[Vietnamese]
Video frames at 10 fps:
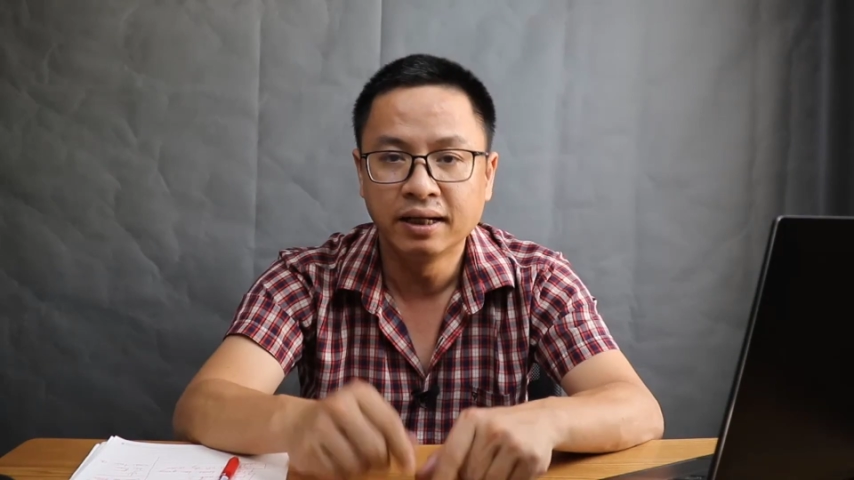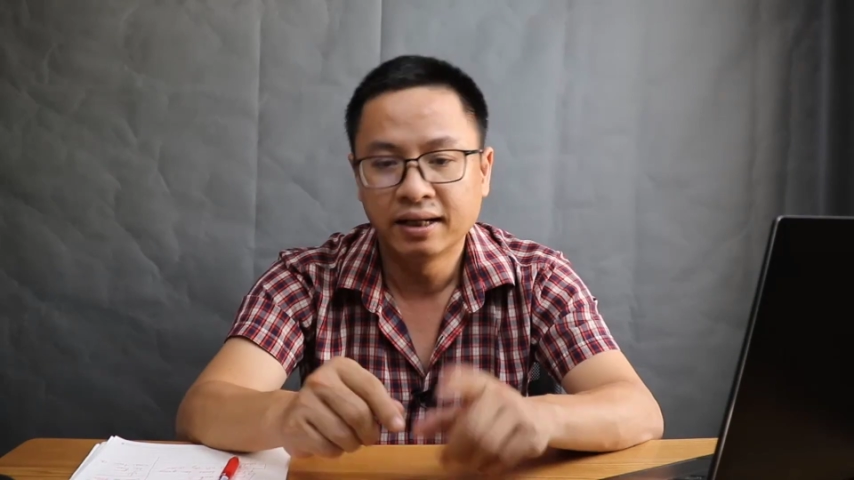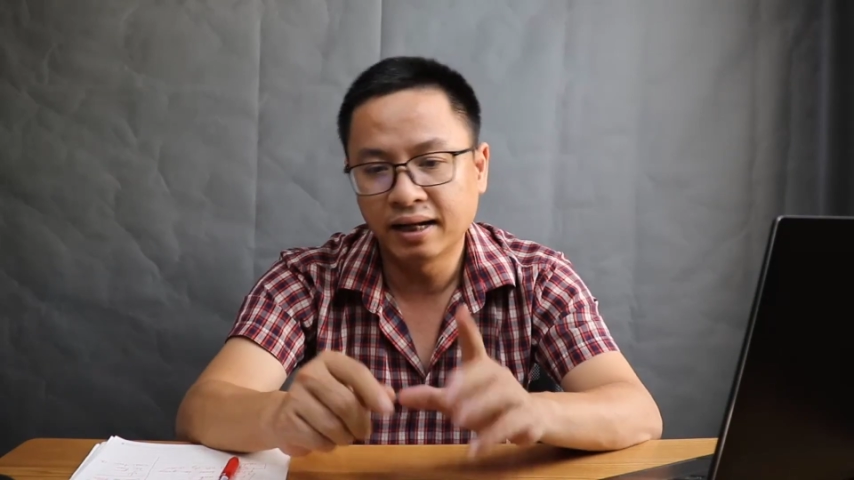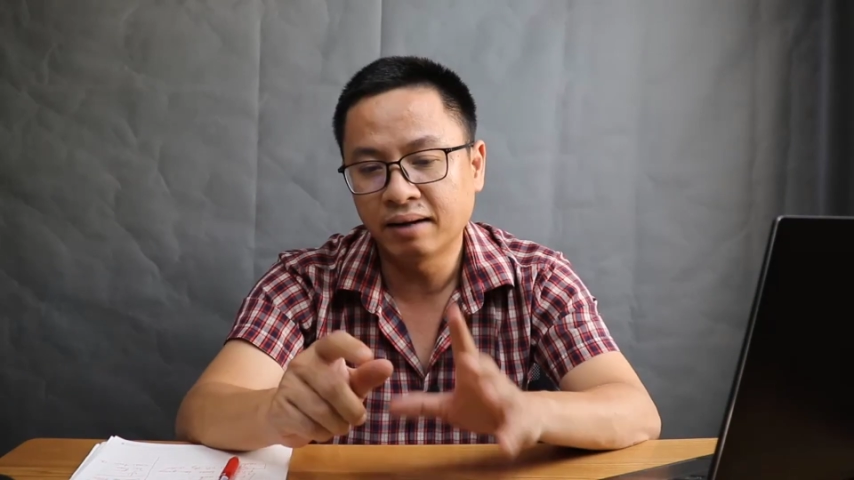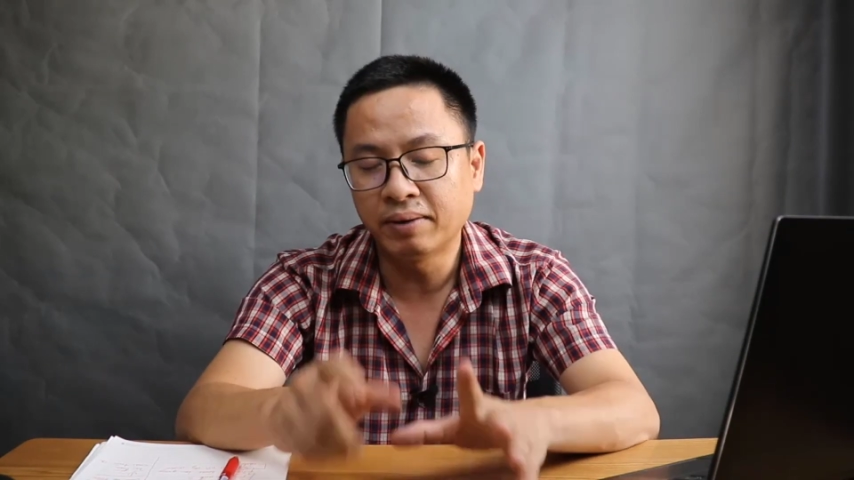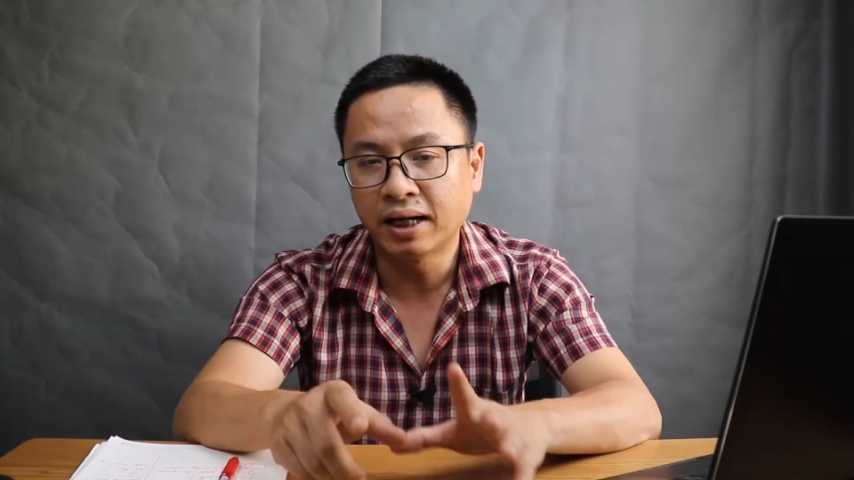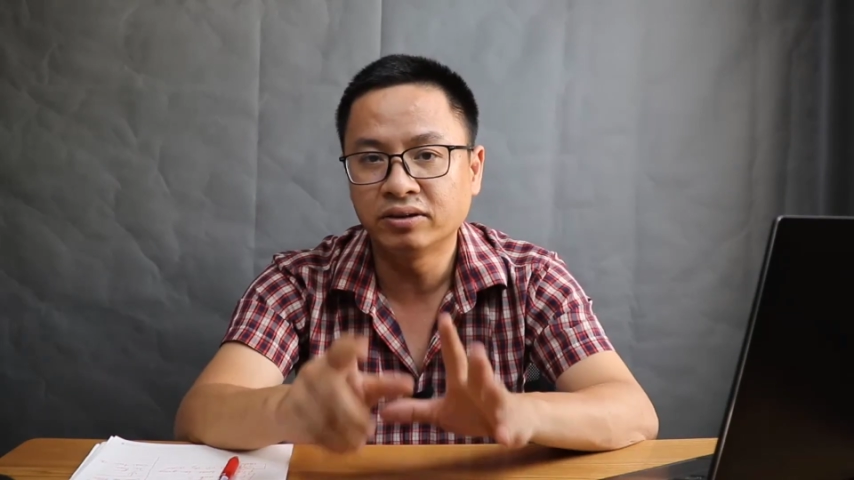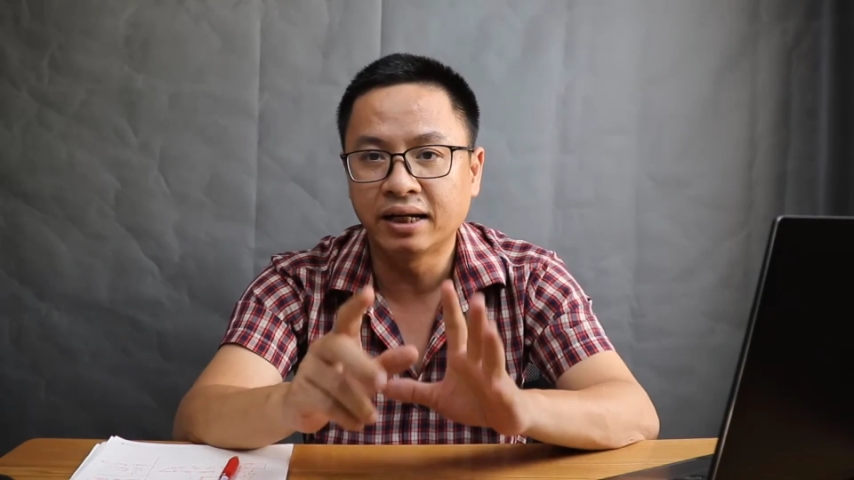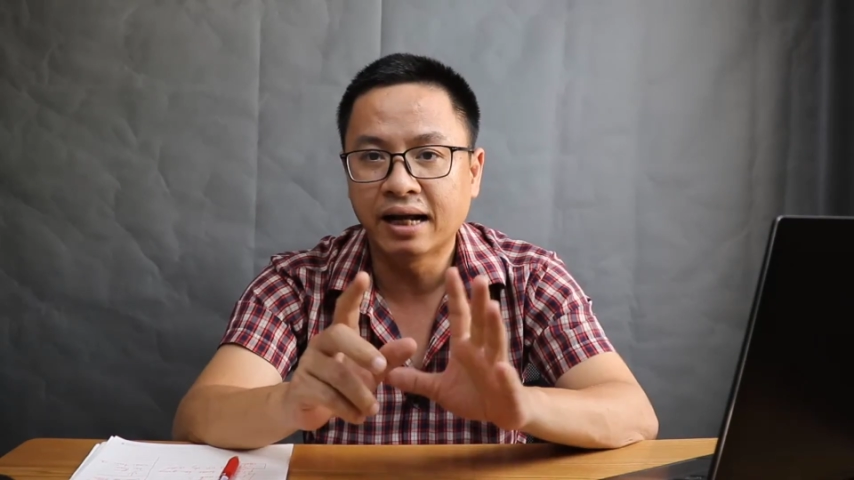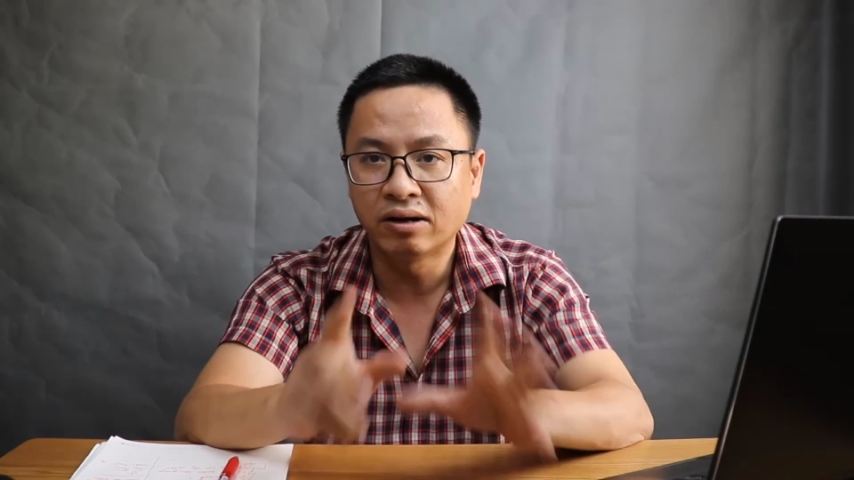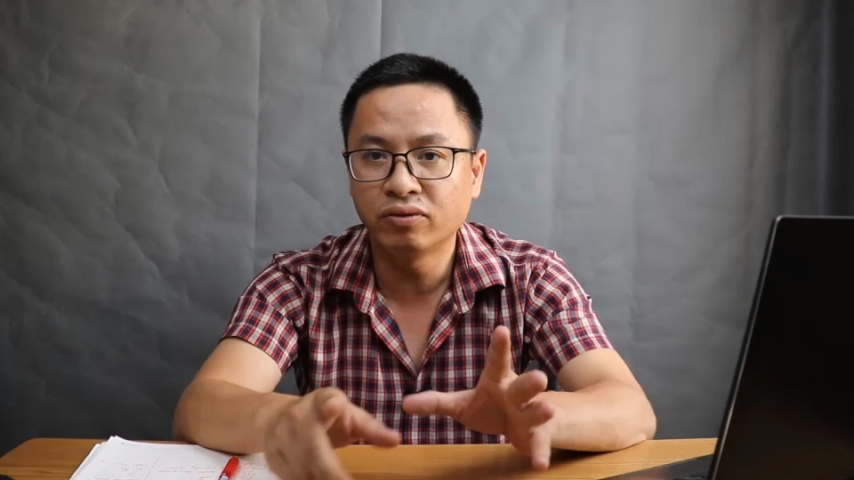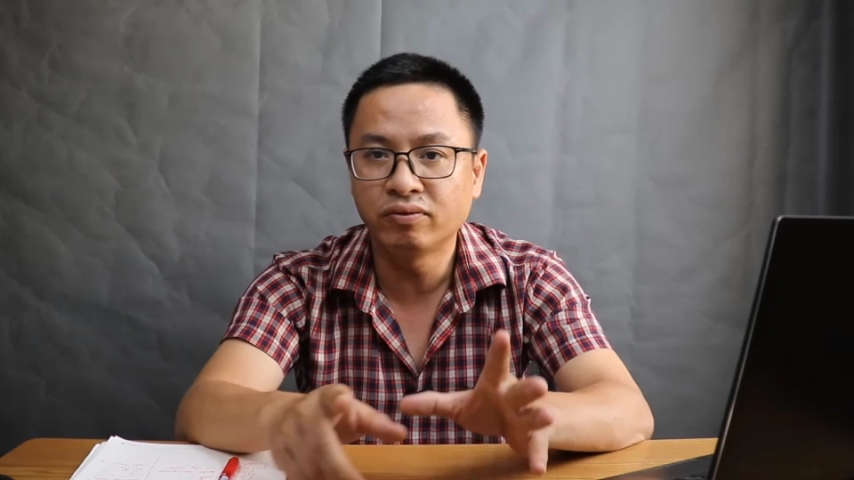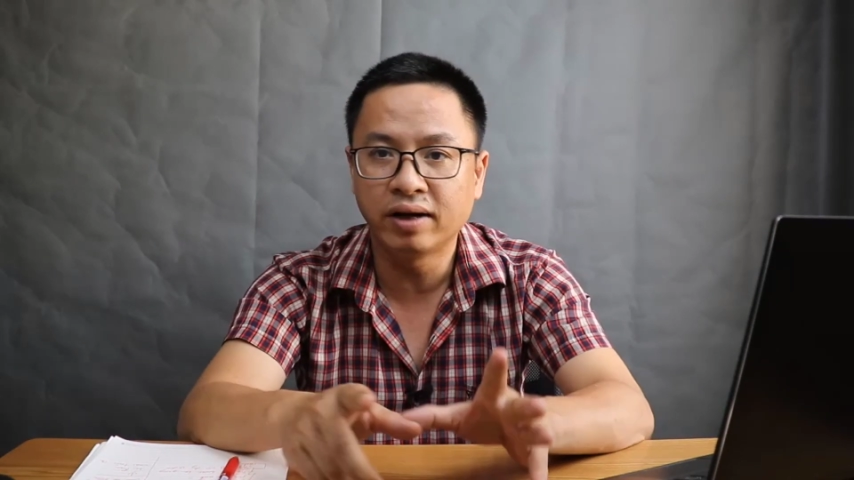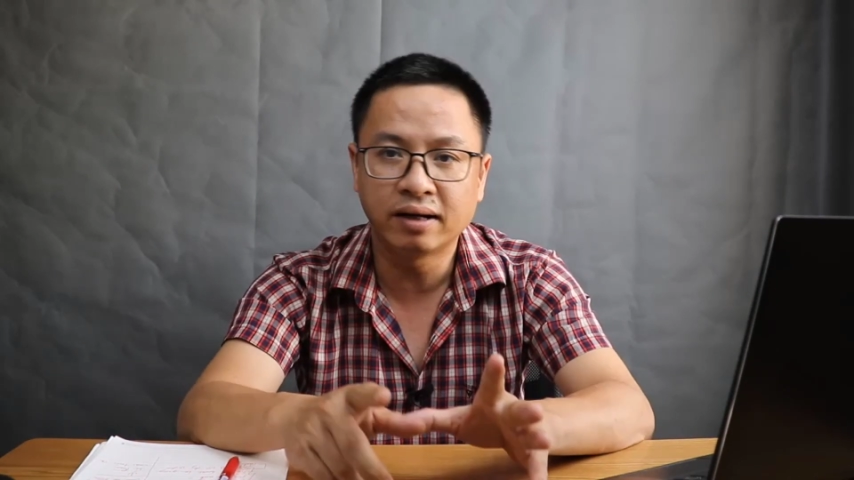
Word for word: để các bạn có thể download về